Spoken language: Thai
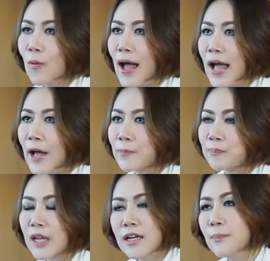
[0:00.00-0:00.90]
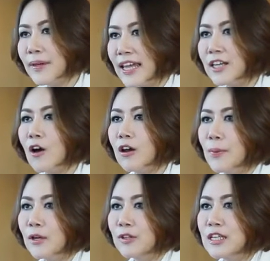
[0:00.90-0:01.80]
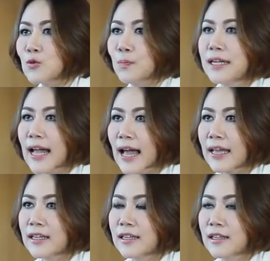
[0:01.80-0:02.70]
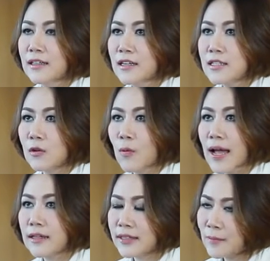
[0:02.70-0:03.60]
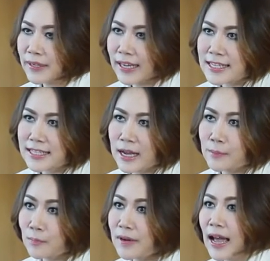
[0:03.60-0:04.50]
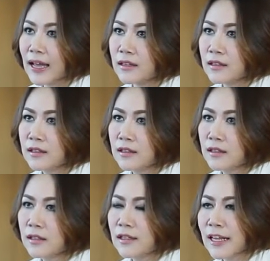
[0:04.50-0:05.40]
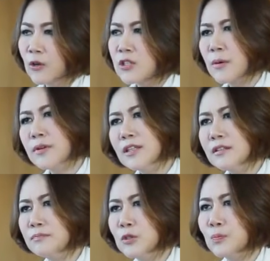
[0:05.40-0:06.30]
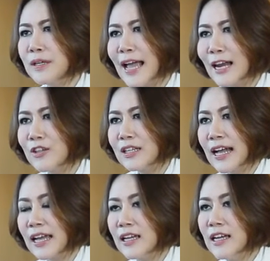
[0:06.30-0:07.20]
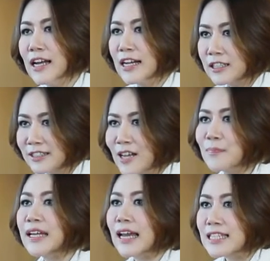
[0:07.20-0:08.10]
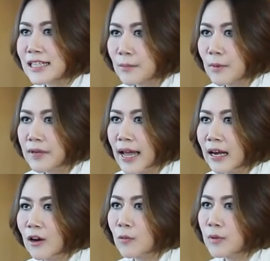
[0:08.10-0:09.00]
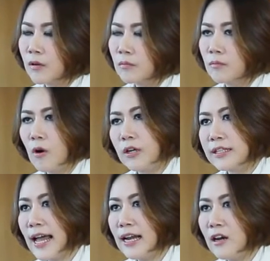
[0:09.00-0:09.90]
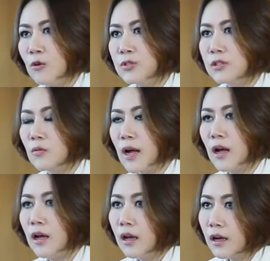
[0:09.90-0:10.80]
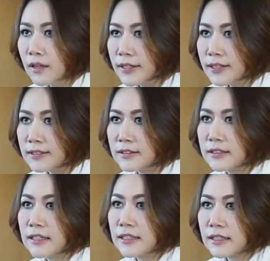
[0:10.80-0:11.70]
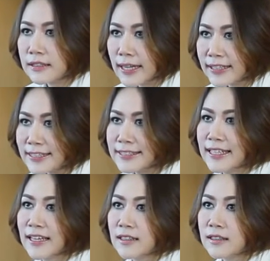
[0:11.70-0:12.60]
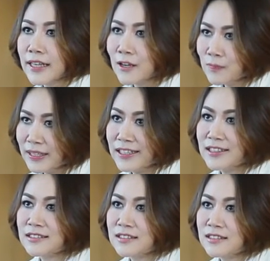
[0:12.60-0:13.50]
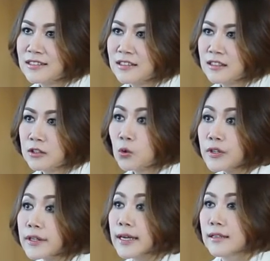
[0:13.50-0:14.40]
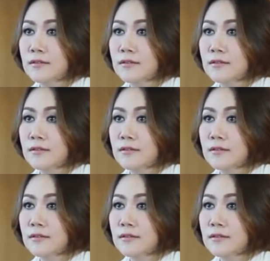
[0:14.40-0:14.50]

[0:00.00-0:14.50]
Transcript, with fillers: ว่าคือเป็นไอดอลแล้วเป็นคนที่จุดประกายเนื่องจากว่าท่านเป็นข้าราชการบำนาญ หลายคนจะแบบจุดประกายเรายังไงคือท่านเป็นข้าราชการบำนาญ เราก็มีมองท่านแล้วเรารู้สึกว่าเอ้ย ท่านเกษียณ ท่านมีเงิน ทุกเดือน